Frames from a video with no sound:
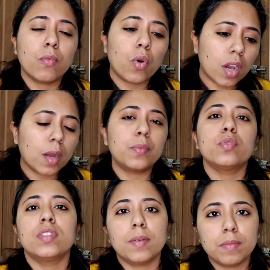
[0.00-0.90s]
ওয়াক আপ
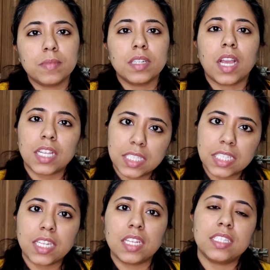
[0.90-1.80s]
টু দেম কাছে
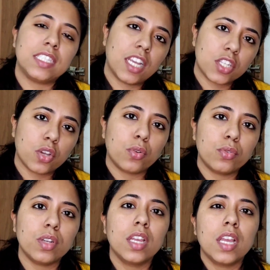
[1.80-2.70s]
যান জিজ্ঞাসা
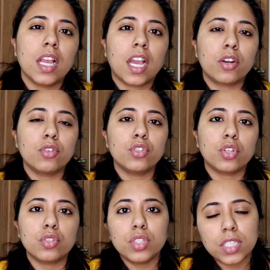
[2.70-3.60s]
করুন কারণ
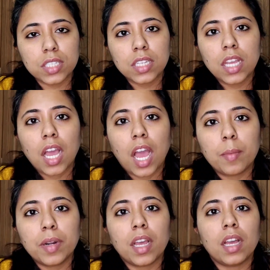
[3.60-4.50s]
যতদিন
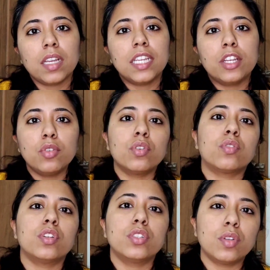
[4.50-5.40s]
আমরা ইগনোর
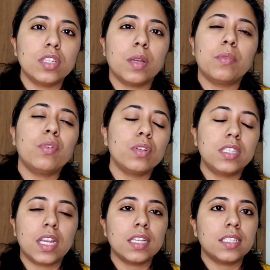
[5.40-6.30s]
করে চলে যাব
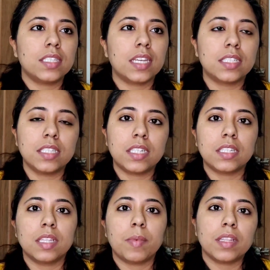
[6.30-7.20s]
ঠিক আছে দেখছে
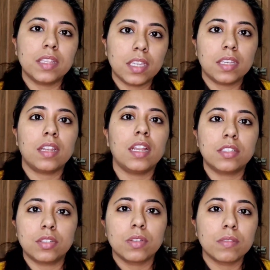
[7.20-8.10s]
ছেড়ে দে বাদ দে
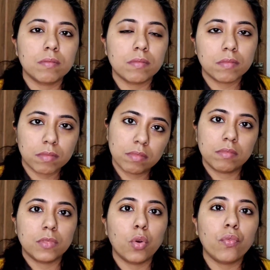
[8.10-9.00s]
লেটস
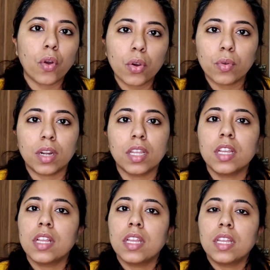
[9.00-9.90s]
গো ফরওয়ার্ড
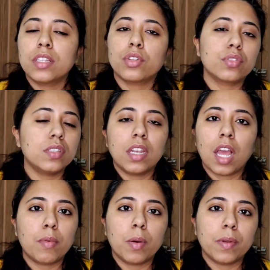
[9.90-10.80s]
ততদিন
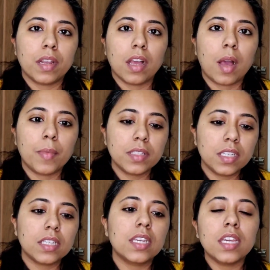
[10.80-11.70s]
লাভ হবে না
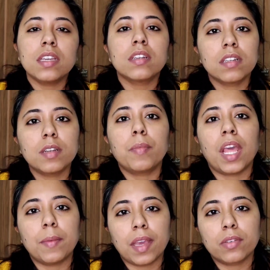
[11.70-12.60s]
আমাদেরকে
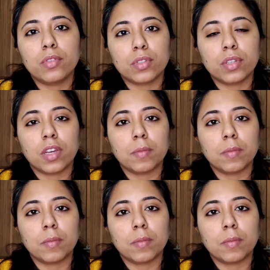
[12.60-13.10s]
রিপ্লাই ব্যাক করতে